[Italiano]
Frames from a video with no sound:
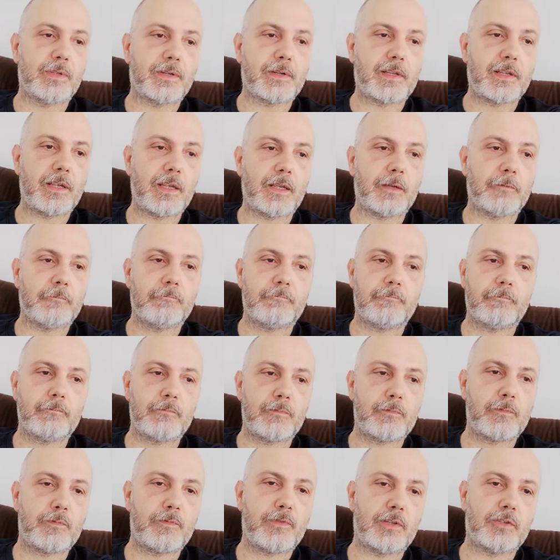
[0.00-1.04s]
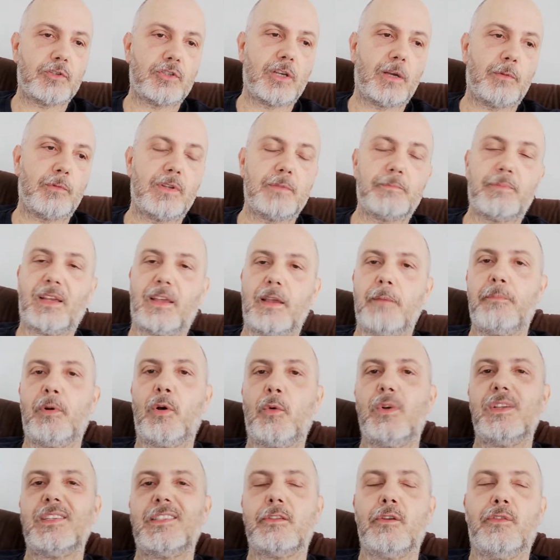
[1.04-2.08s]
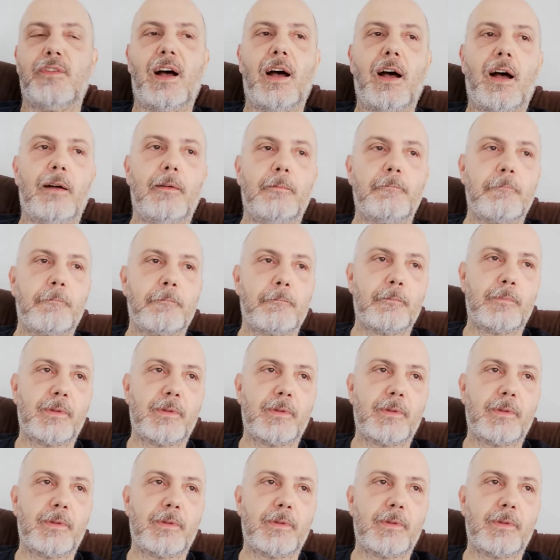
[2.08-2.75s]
perché facciamo perché poi questo va